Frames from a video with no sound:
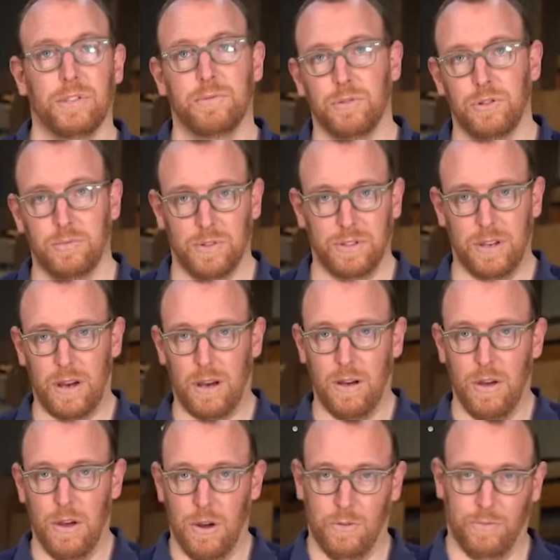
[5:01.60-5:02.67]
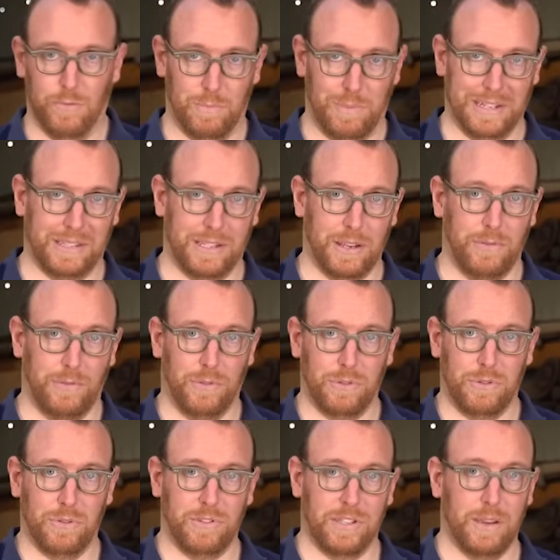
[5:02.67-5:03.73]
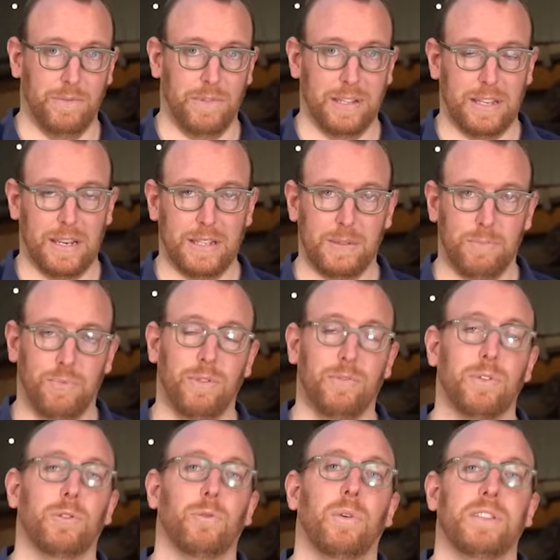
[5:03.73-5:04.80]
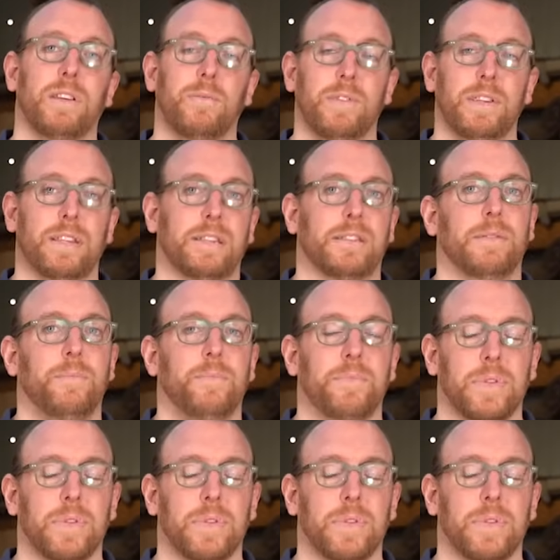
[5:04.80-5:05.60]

au niveau du moteur, vous passez votre deuxième vitesse, puis votre troisième vitesse.